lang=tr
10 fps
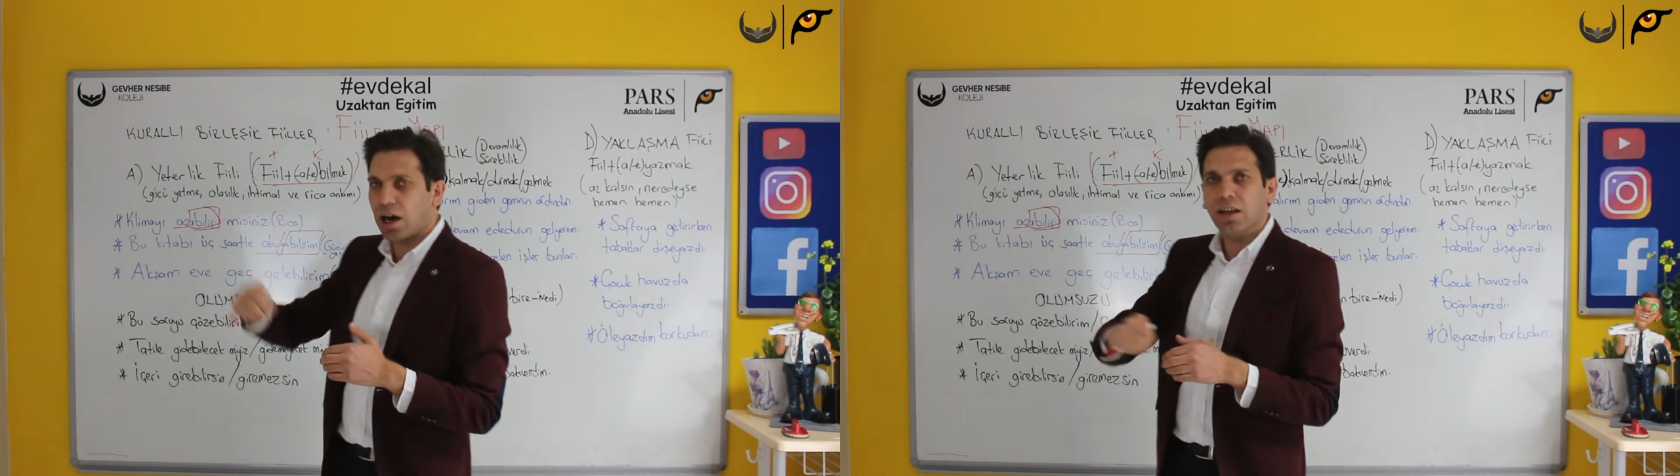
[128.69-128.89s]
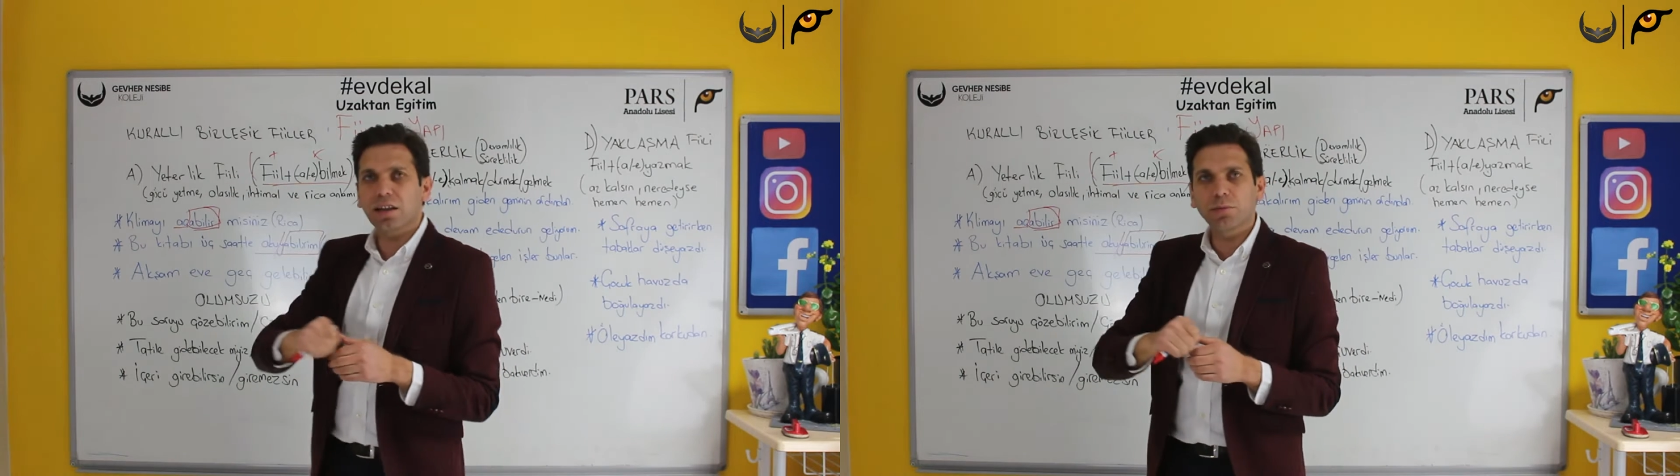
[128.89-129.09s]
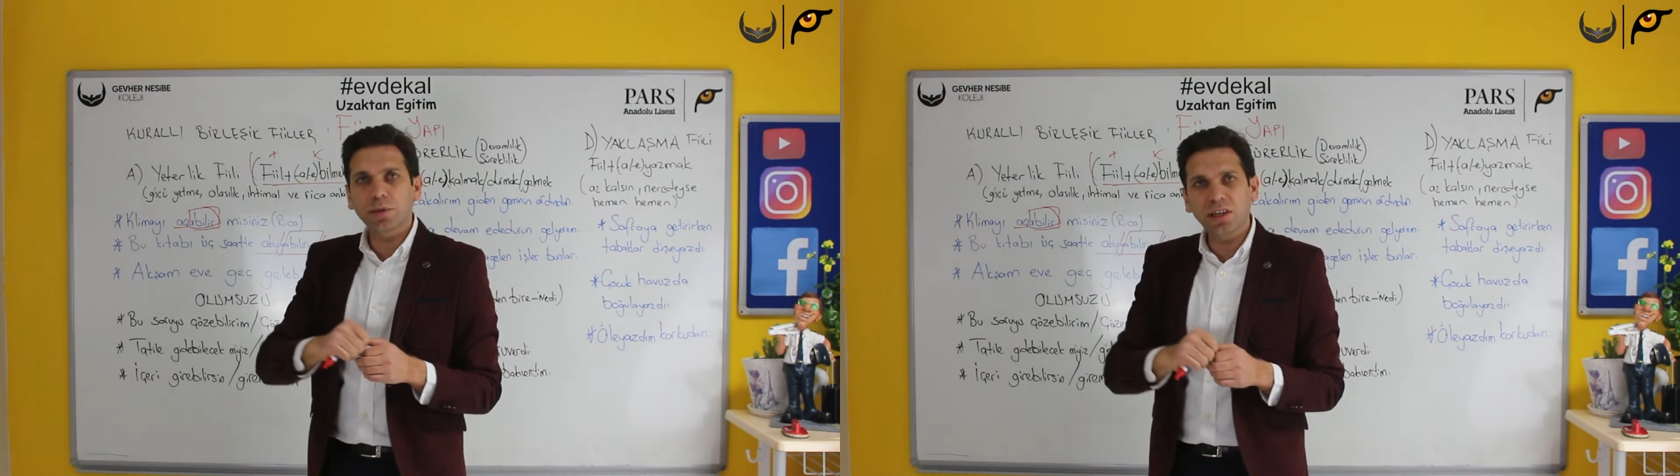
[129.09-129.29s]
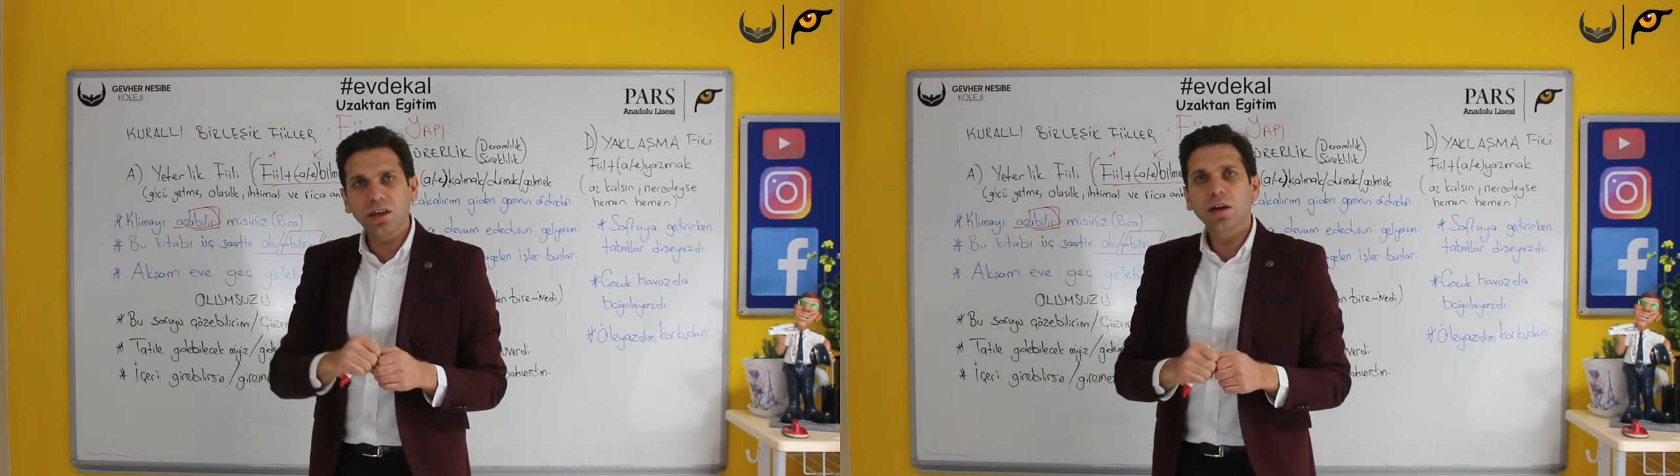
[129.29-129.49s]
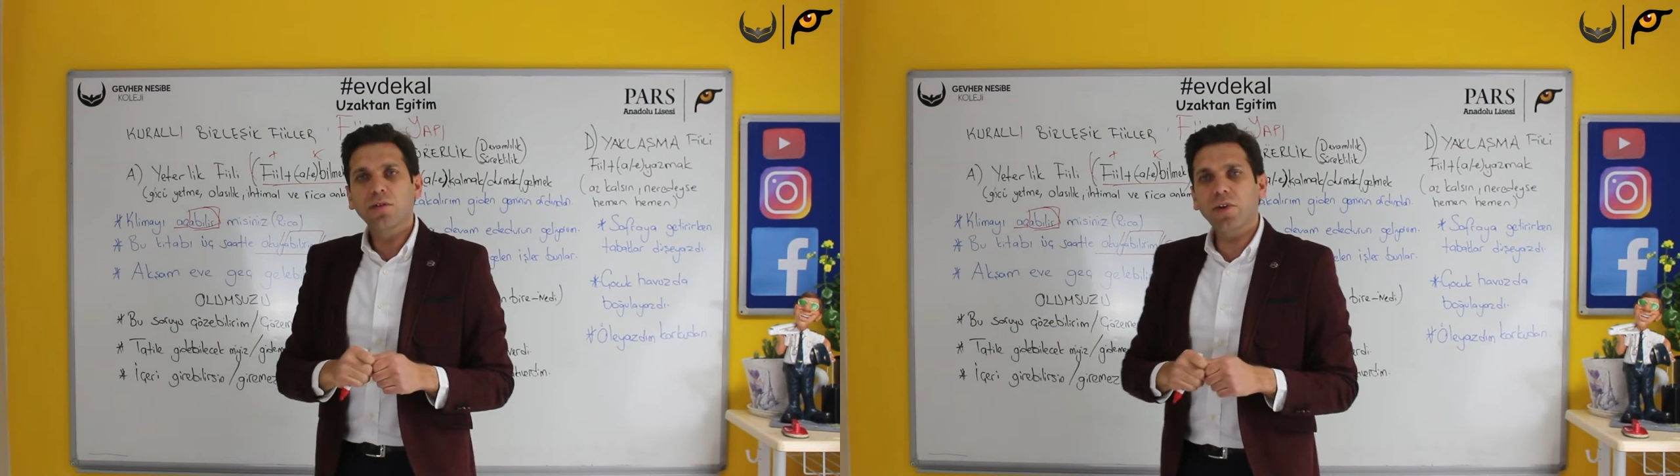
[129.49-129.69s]

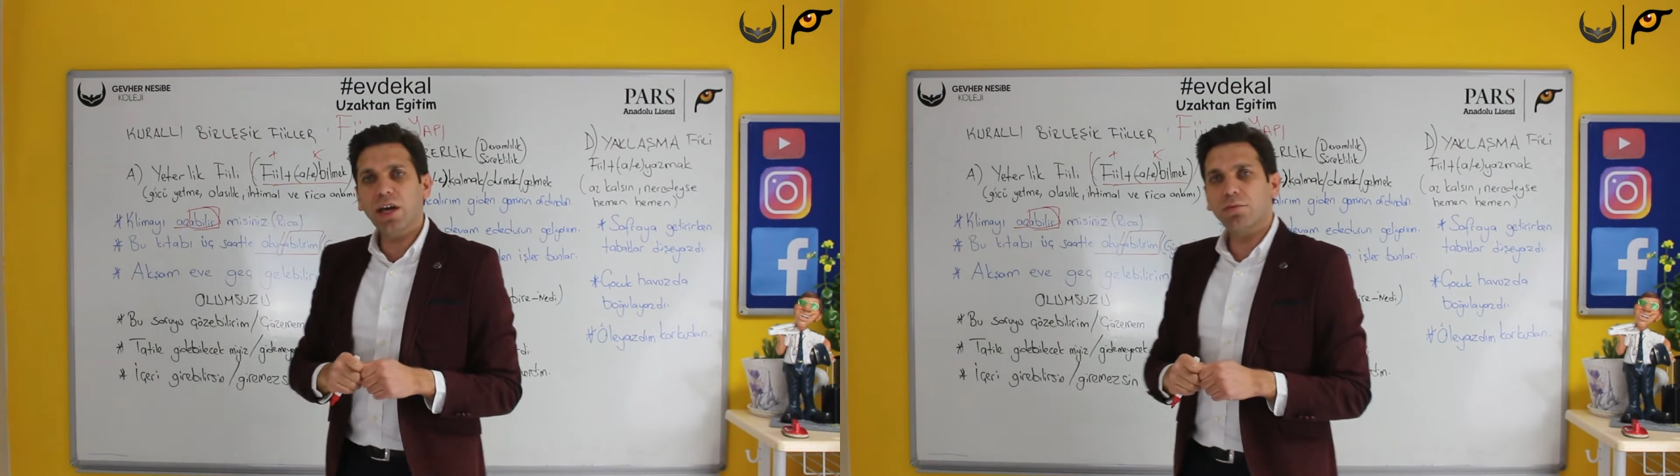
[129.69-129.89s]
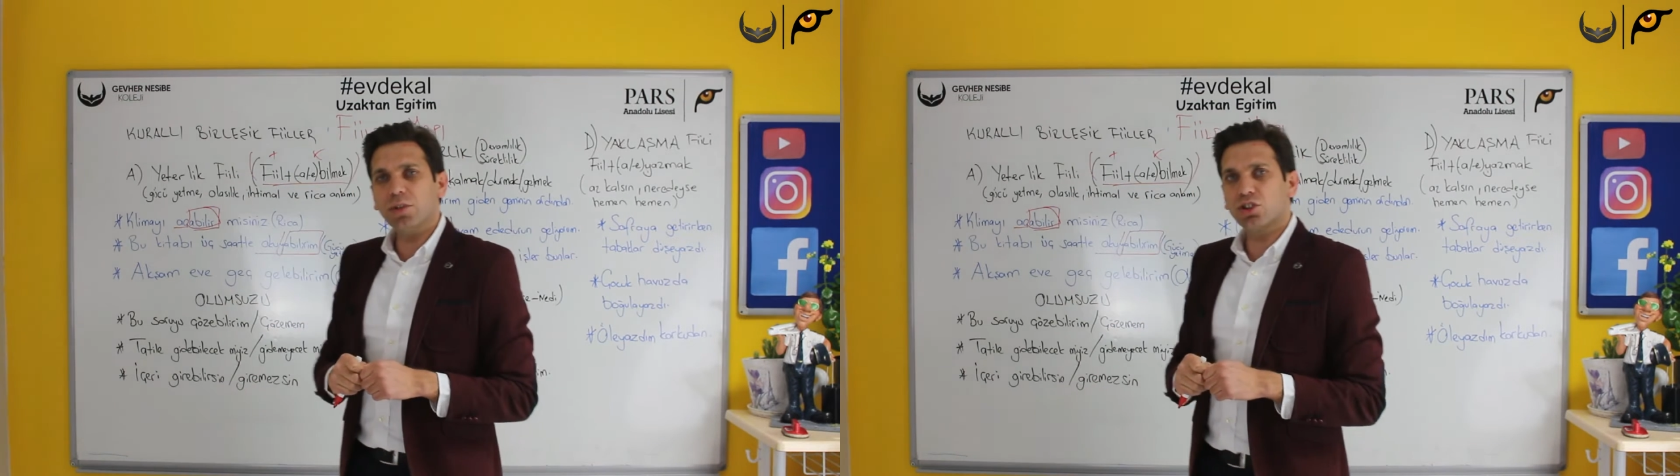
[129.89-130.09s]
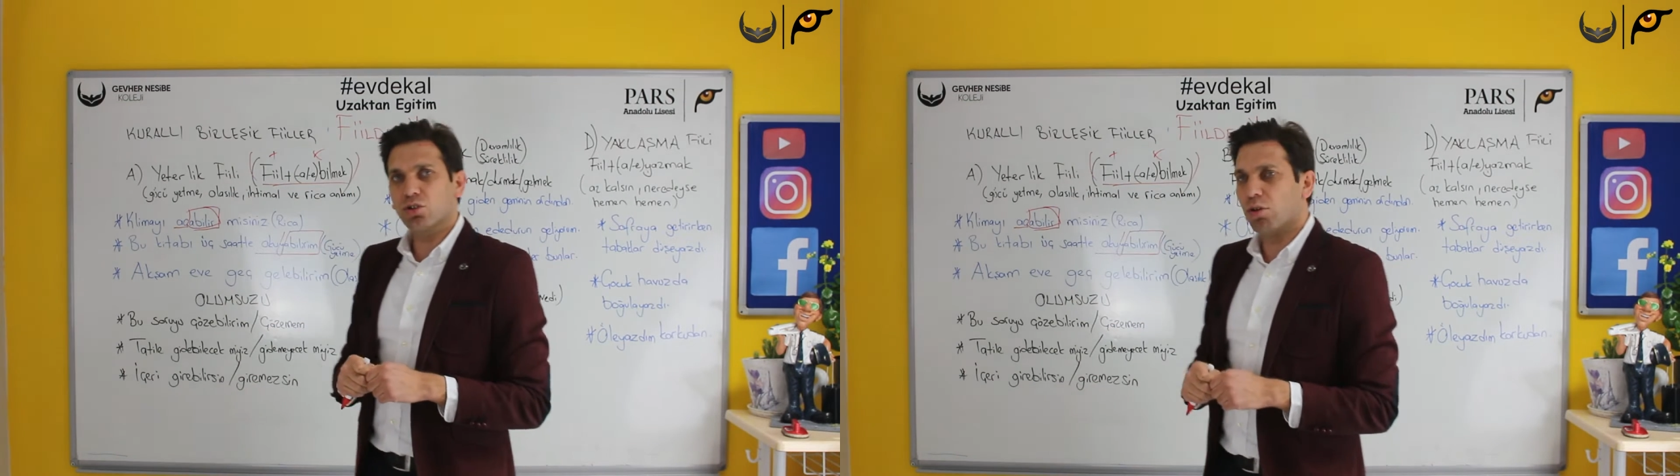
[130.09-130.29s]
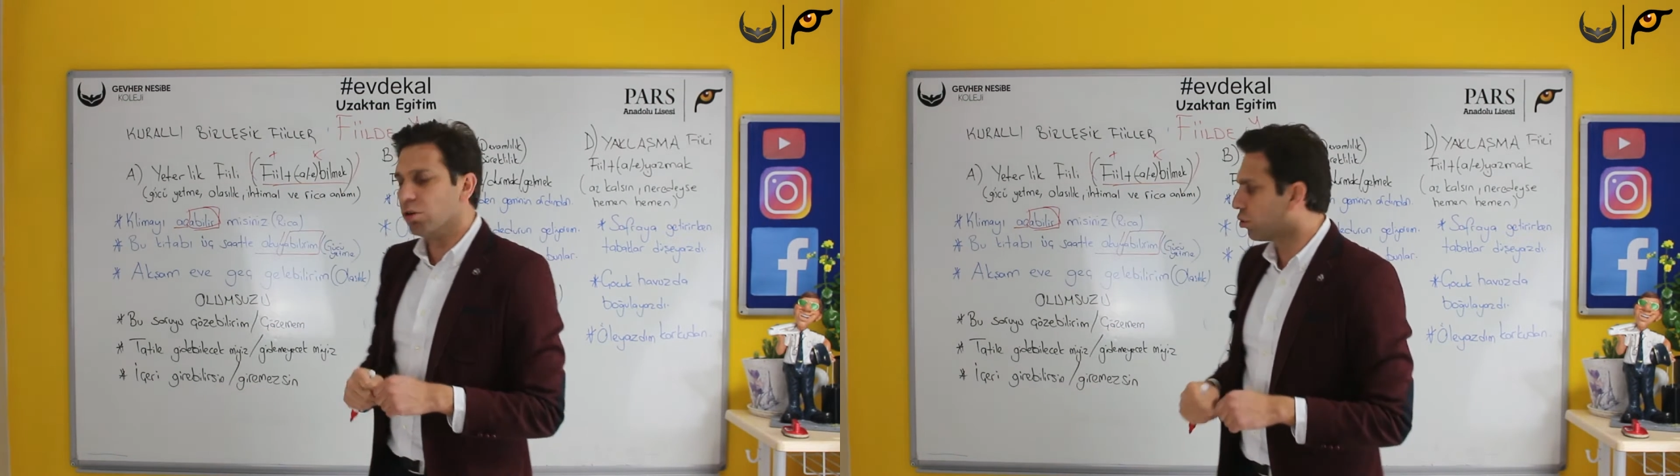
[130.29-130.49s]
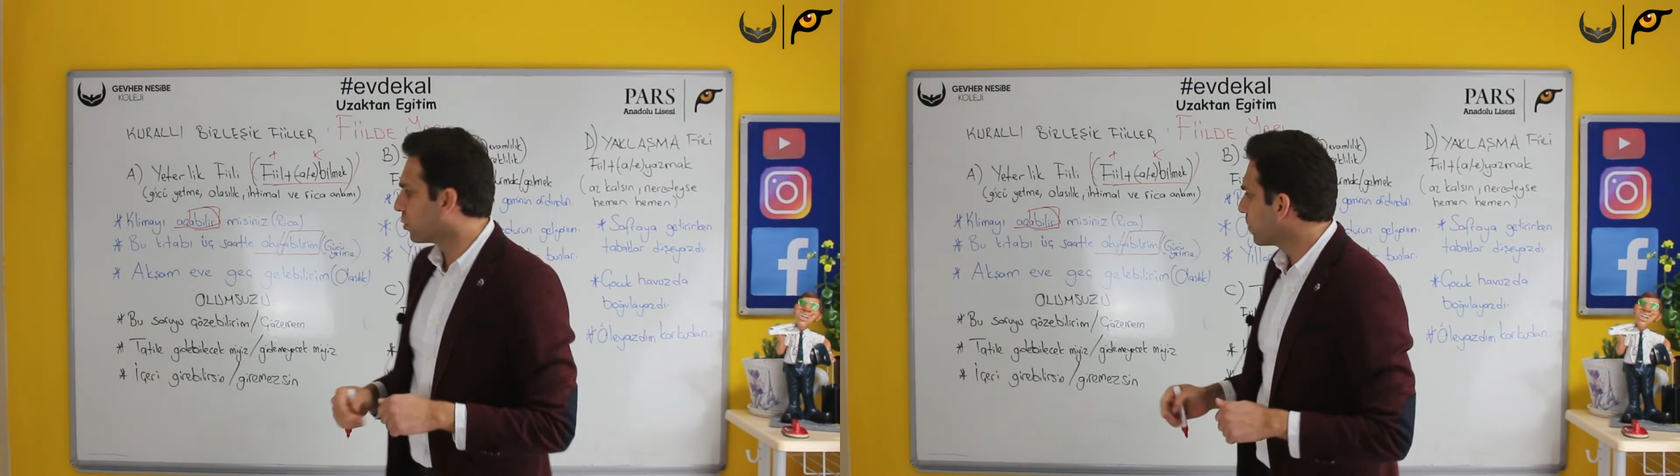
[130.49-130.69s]
anlamını vermiş
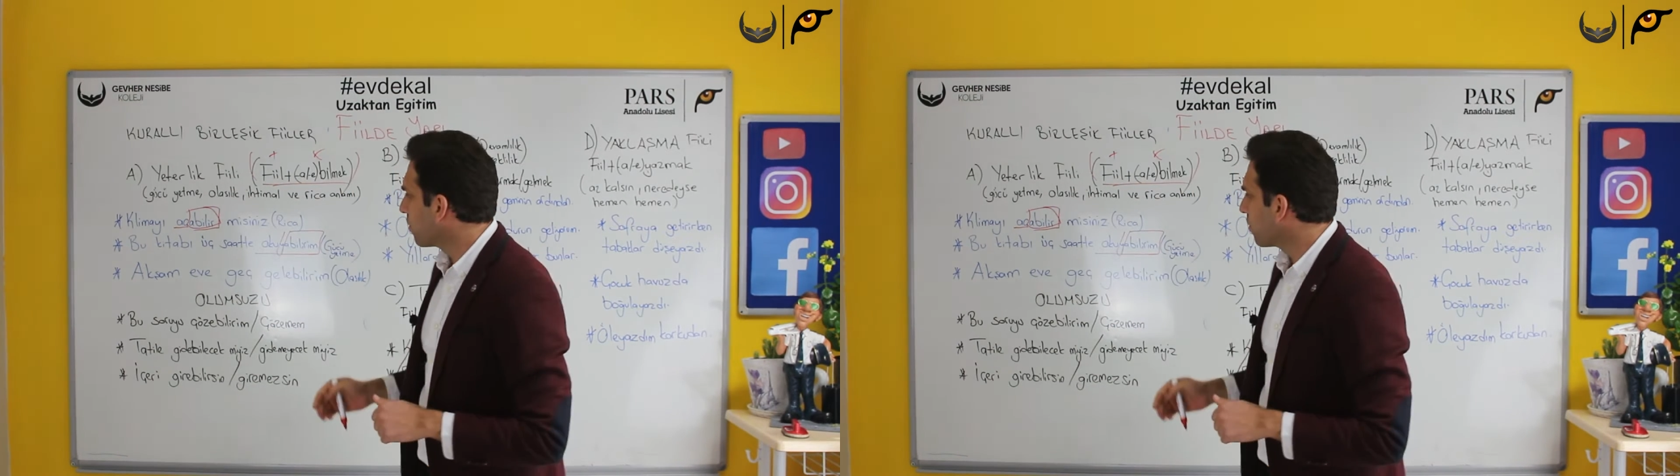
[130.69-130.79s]
olur.